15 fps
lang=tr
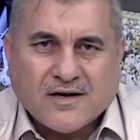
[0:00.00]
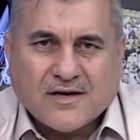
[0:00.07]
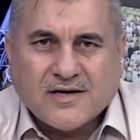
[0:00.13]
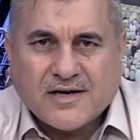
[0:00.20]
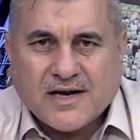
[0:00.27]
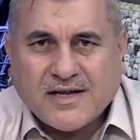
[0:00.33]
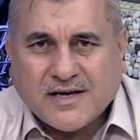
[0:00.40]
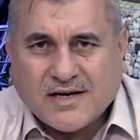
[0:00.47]

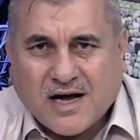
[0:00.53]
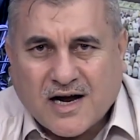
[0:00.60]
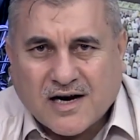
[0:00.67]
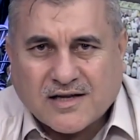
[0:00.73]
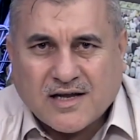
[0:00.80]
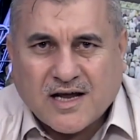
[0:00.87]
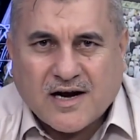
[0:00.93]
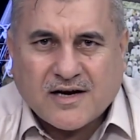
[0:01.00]
kredi
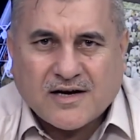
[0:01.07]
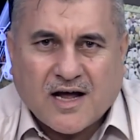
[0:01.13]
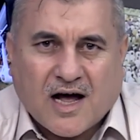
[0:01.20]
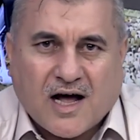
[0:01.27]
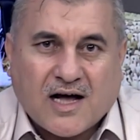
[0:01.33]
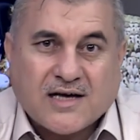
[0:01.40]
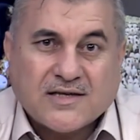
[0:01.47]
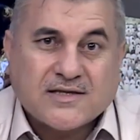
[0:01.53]
kartlarının
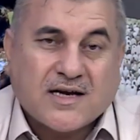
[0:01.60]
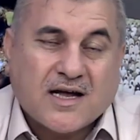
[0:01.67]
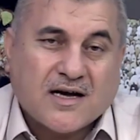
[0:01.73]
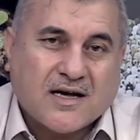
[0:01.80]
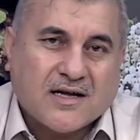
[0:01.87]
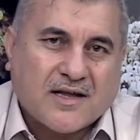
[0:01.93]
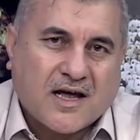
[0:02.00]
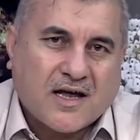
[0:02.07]
ağzına
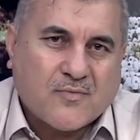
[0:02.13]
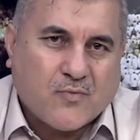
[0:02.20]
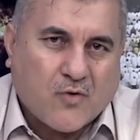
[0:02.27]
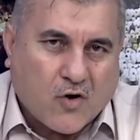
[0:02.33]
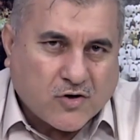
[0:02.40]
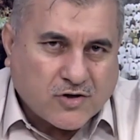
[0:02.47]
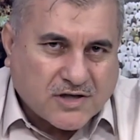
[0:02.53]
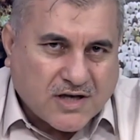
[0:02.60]
kadar
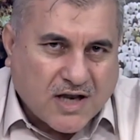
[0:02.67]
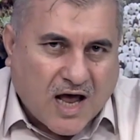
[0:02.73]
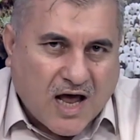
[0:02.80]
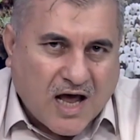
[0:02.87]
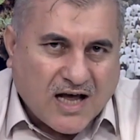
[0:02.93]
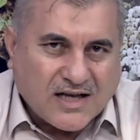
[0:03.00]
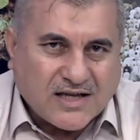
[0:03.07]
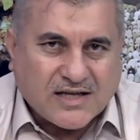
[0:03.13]

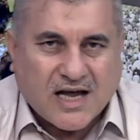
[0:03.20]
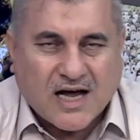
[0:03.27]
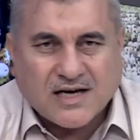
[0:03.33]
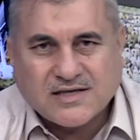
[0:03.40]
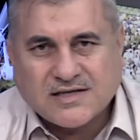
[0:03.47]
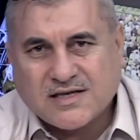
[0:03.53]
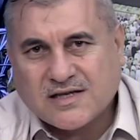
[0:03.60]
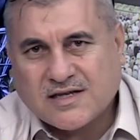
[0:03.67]
borçla,
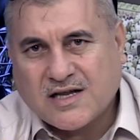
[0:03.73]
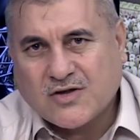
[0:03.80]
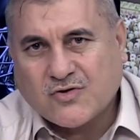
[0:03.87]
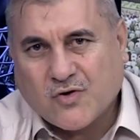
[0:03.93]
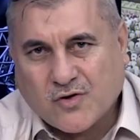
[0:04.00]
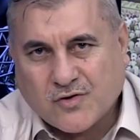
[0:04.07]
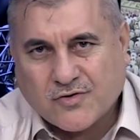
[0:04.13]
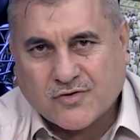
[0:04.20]
taksitle
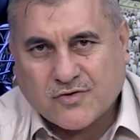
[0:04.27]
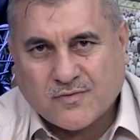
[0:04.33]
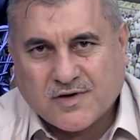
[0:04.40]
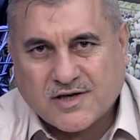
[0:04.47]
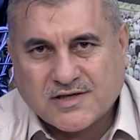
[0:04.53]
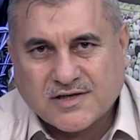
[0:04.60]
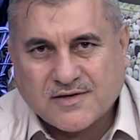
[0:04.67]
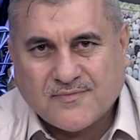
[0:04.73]

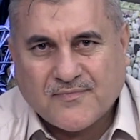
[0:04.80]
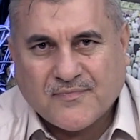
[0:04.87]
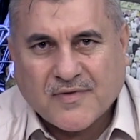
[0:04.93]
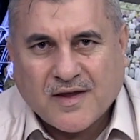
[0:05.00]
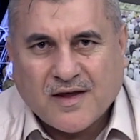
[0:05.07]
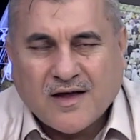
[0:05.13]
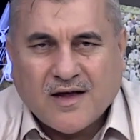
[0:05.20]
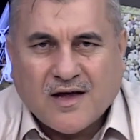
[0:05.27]
doldurulması.
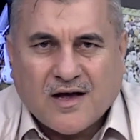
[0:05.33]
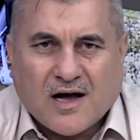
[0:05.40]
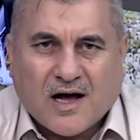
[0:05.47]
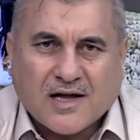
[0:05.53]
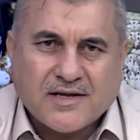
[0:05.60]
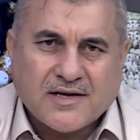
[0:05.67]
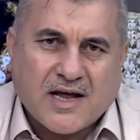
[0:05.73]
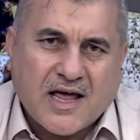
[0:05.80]

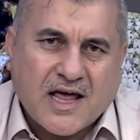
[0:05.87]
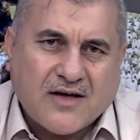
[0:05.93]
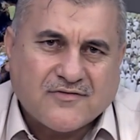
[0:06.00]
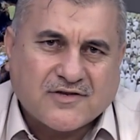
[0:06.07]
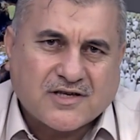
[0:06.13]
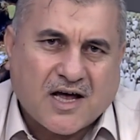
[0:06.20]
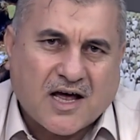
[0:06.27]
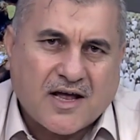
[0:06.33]
Adına
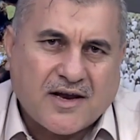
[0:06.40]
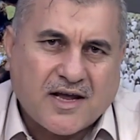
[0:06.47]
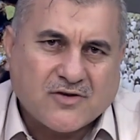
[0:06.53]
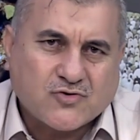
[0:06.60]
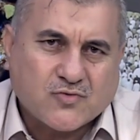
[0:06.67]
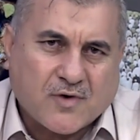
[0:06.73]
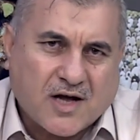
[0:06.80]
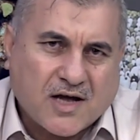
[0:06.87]
efsane
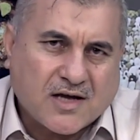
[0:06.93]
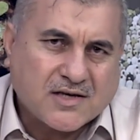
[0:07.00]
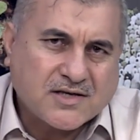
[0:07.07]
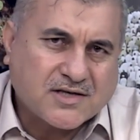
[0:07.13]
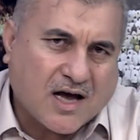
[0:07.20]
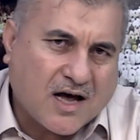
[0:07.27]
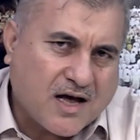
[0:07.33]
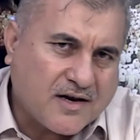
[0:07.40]
cuma,
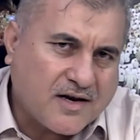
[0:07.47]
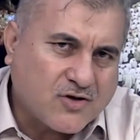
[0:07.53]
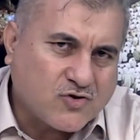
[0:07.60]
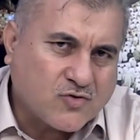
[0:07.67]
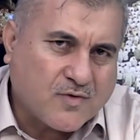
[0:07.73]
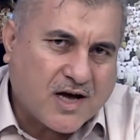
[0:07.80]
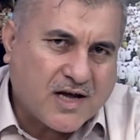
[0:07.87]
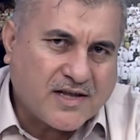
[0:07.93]
şahane
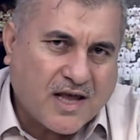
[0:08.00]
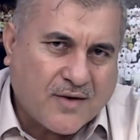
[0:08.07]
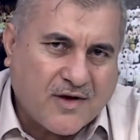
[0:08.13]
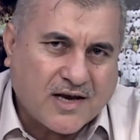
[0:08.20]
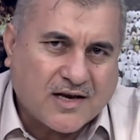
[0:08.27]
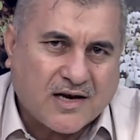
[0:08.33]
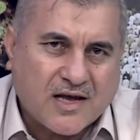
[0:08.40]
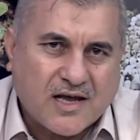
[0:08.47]
cuma
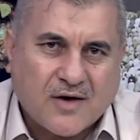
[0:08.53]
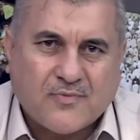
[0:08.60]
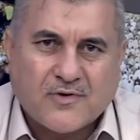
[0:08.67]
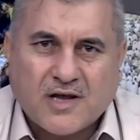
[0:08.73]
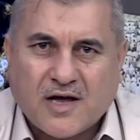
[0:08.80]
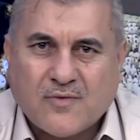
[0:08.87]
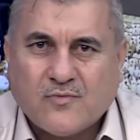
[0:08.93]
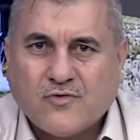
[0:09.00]
demekle
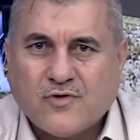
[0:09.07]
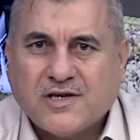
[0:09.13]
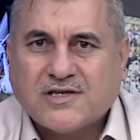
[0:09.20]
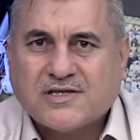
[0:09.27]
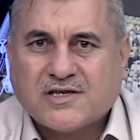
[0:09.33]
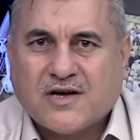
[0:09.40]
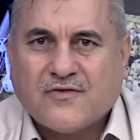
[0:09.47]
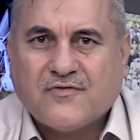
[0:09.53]
yapılan bu
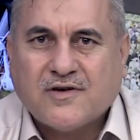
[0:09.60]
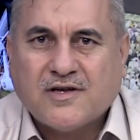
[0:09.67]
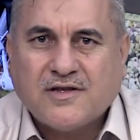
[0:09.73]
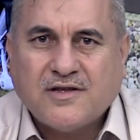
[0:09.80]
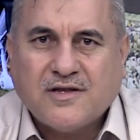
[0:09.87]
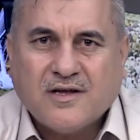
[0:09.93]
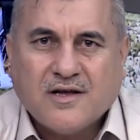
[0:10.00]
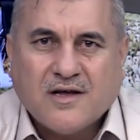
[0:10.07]

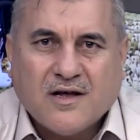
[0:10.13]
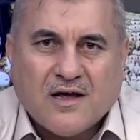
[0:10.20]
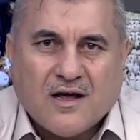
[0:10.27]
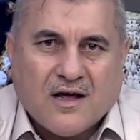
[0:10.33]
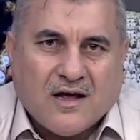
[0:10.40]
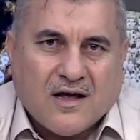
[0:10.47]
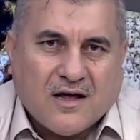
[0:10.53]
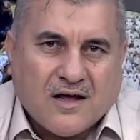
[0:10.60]
israfın
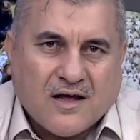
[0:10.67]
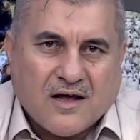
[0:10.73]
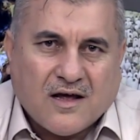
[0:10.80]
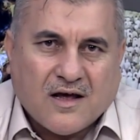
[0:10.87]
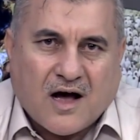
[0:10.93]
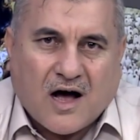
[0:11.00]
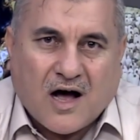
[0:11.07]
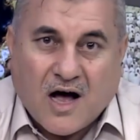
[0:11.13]
e,
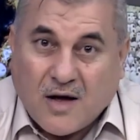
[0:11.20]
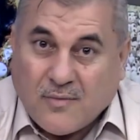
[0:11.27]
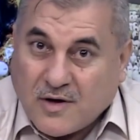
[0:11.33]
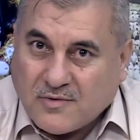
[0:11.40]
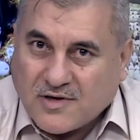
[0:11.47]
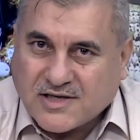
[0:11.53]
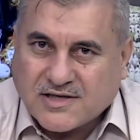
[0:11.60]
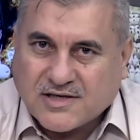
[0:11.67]
ee, ağ
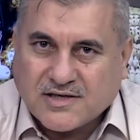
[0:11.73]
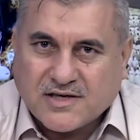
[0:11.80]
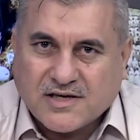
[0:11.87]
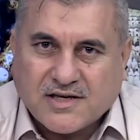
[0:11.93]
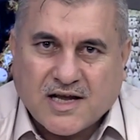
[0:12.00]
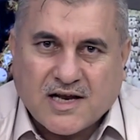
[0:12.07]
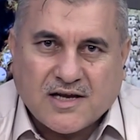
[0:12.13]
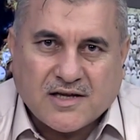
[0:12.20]
babası
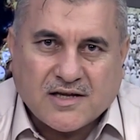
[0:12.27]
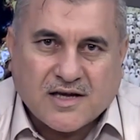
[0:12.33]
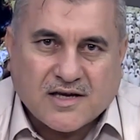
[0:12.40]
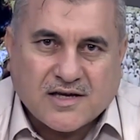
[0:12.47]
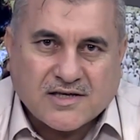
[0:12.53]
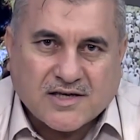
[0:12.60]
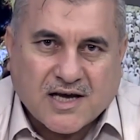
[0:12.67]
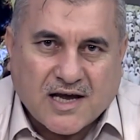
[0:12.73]

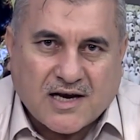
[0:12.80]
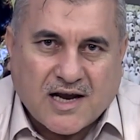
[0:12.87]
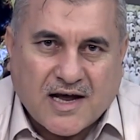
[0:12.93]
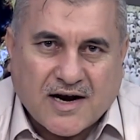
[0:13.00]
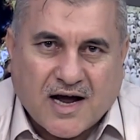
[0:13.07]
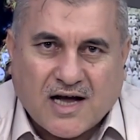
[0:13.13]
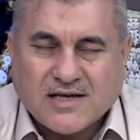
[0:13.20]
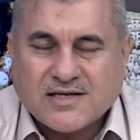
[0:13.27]
niteliğindeki
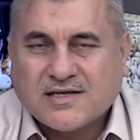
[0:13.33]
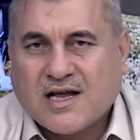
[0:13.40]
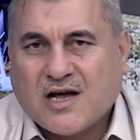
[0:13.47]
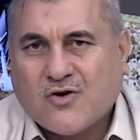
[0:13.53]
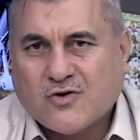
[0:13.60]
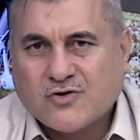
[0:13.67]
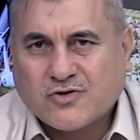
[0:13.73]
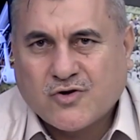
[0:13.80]
şeyler
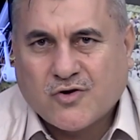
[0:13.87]
asla hoş